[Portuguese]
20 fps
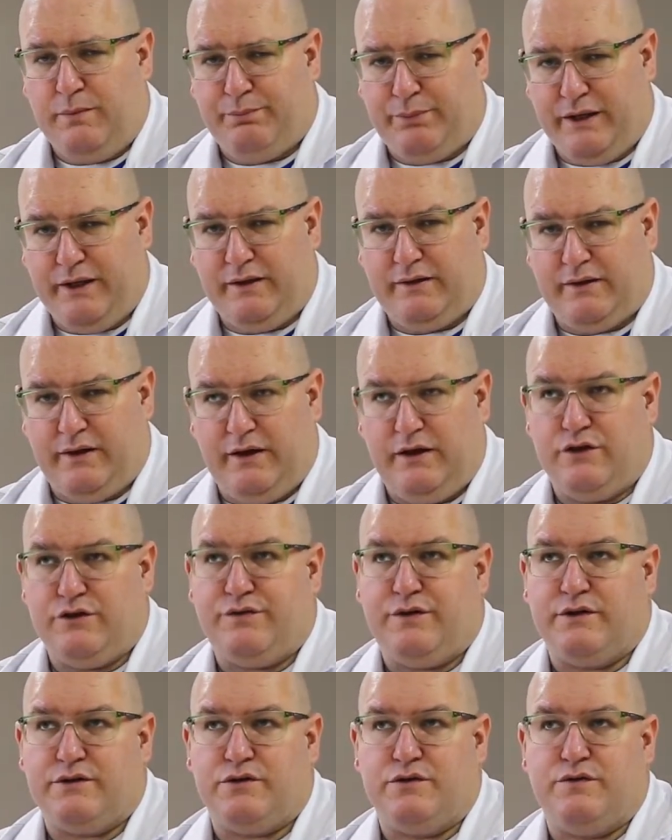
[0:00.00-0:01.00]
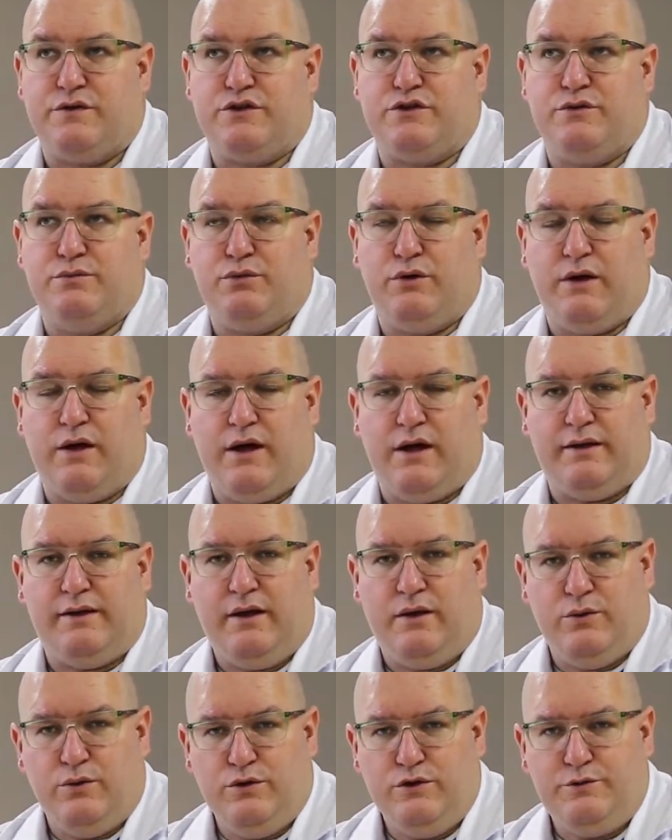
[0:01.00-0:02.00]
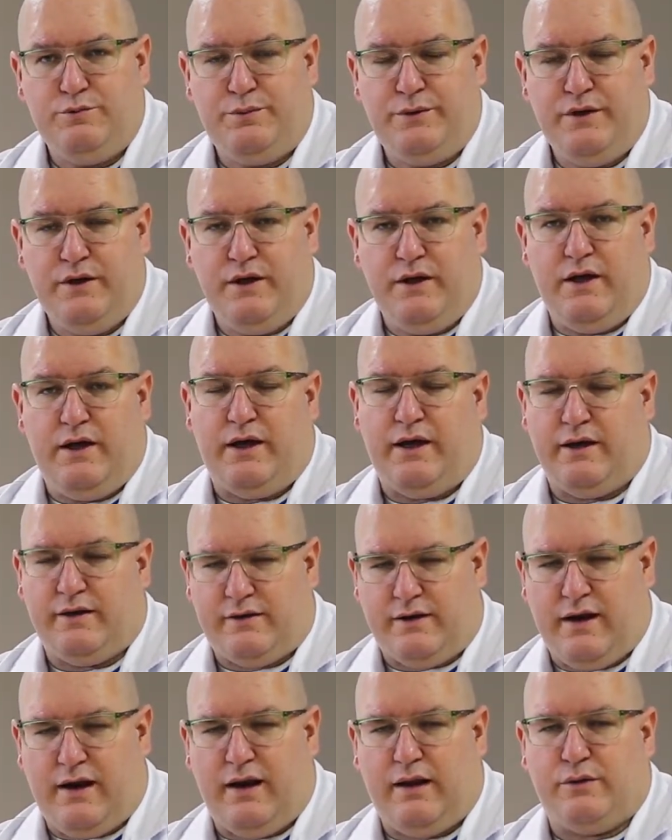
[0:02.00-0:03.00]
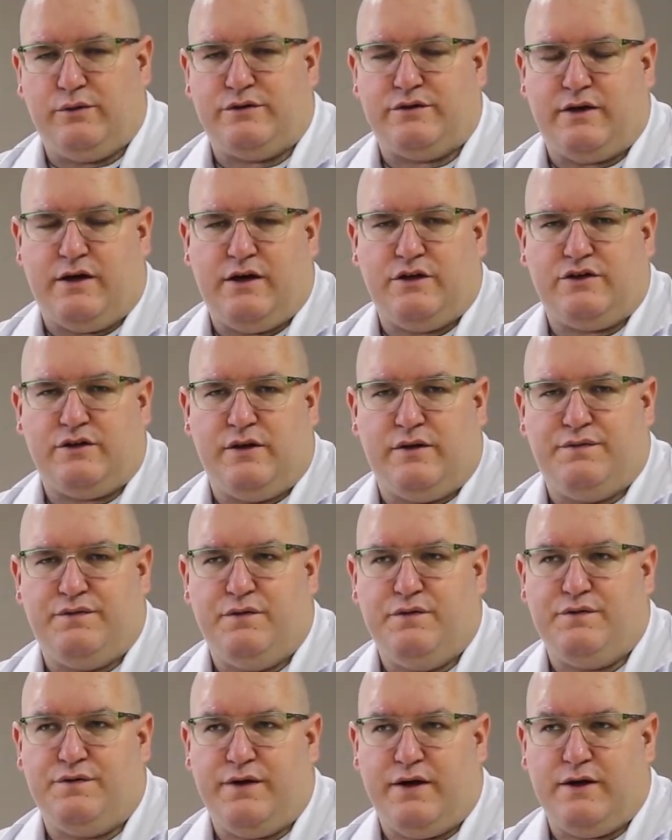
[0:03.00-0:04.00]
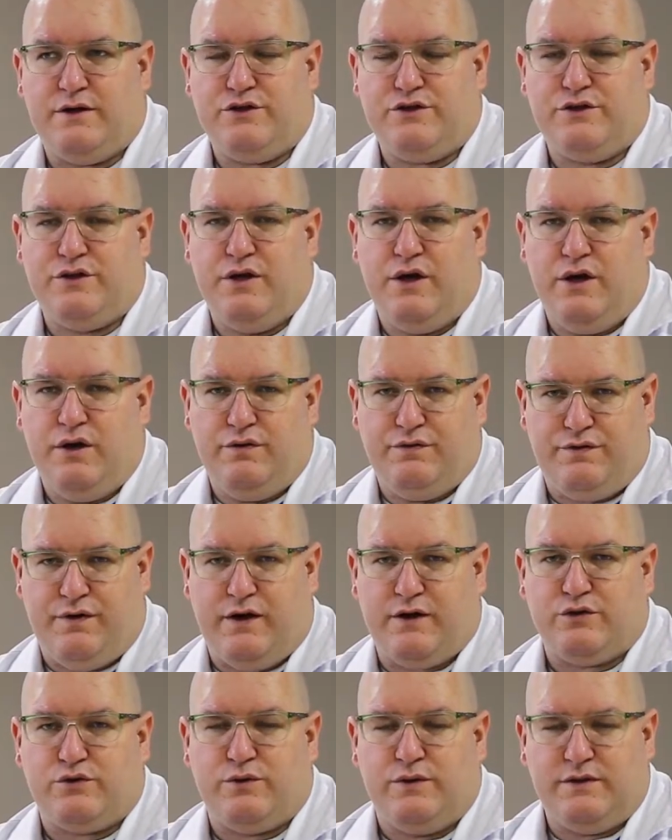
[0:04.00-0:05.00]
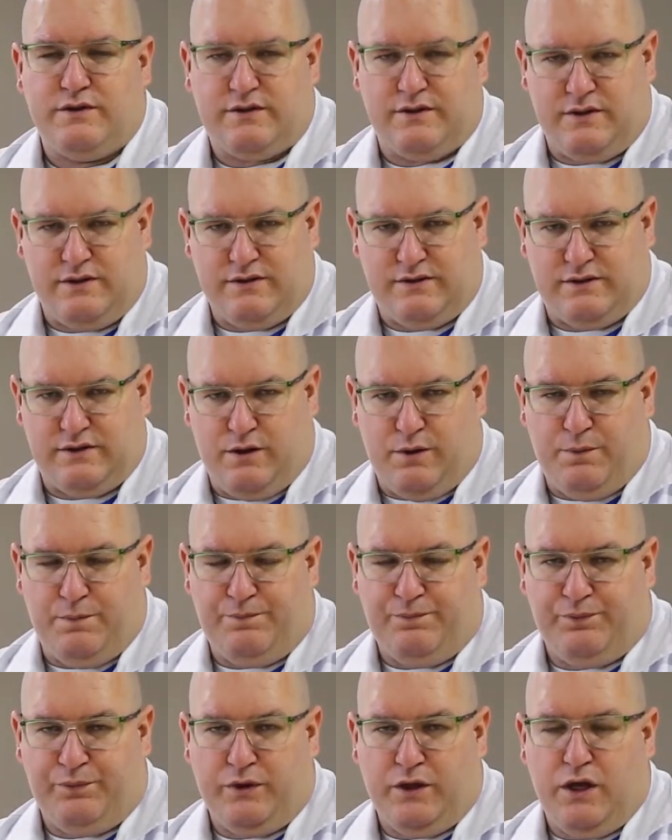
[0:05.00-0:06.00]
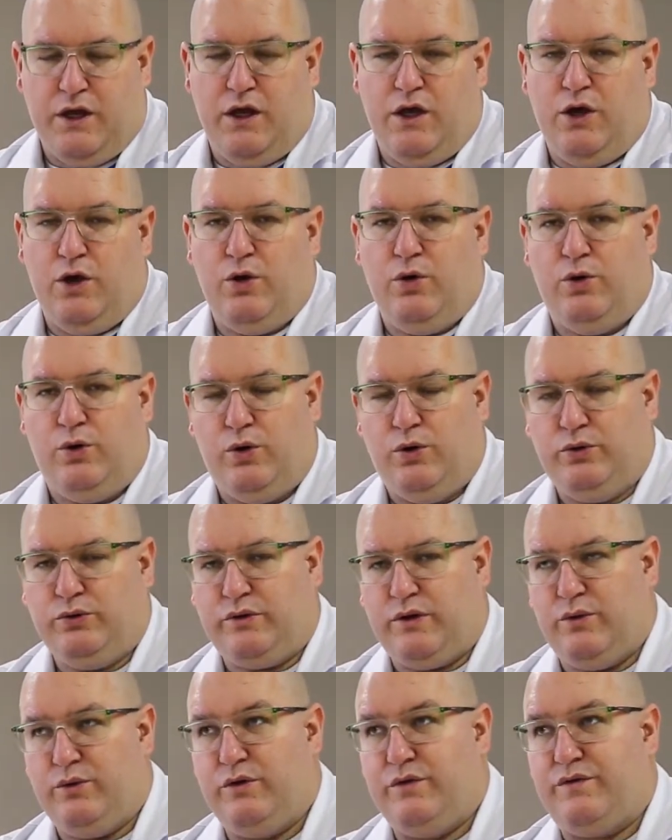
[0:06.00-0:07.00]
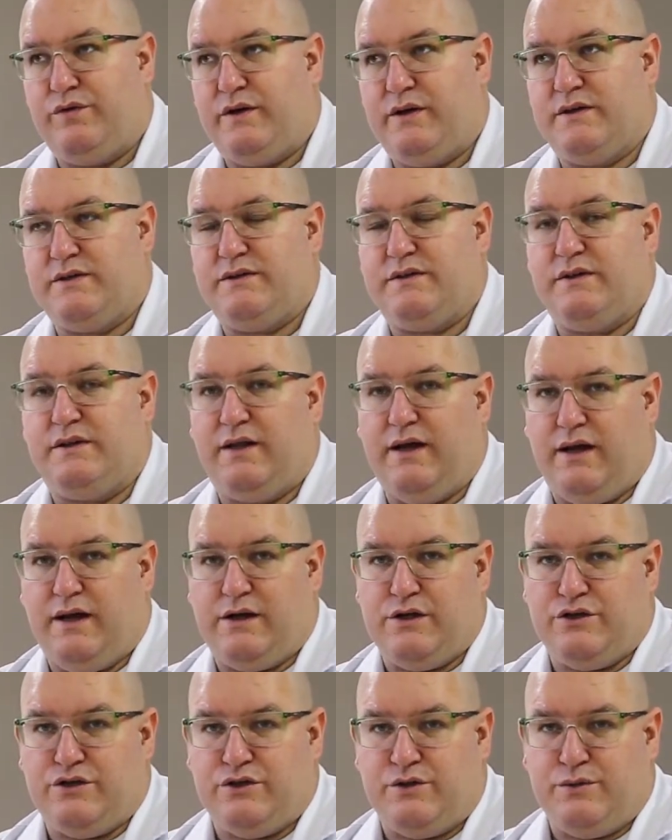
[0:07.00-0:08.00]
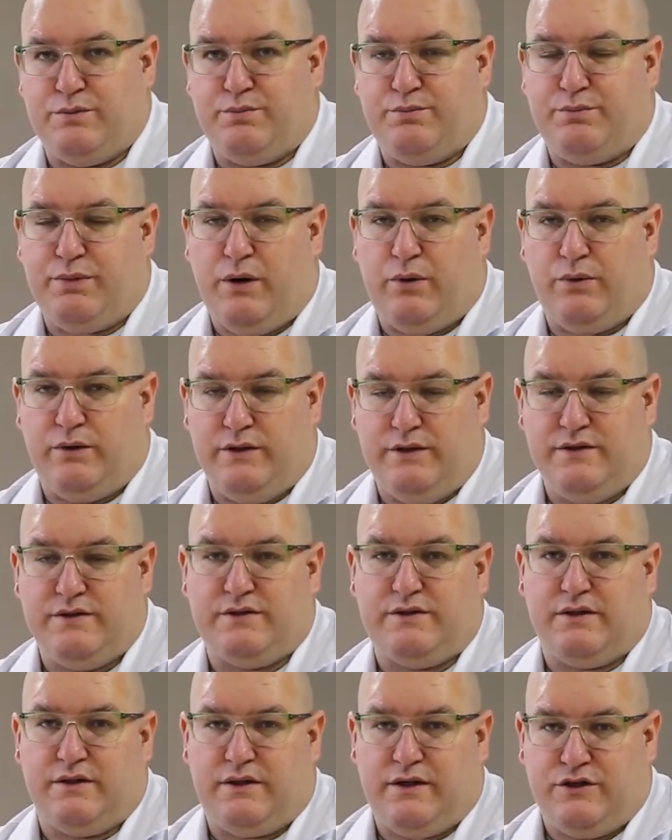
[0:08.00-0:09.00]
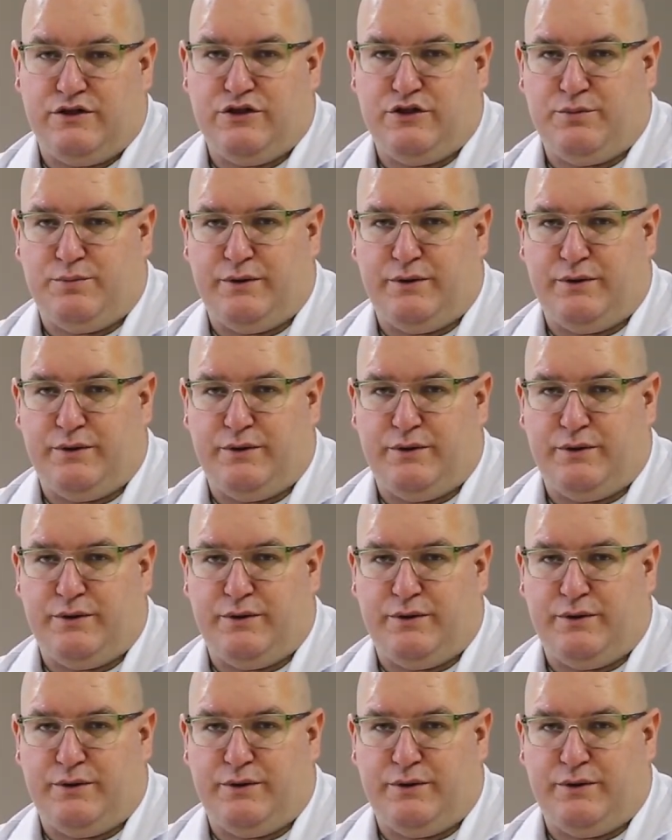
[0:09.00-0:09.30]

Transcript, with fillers: pretende fazer o vestibular da USP, entra lá no site da FUVEST, faz sua inscrição. Outra universidade paulista que a gente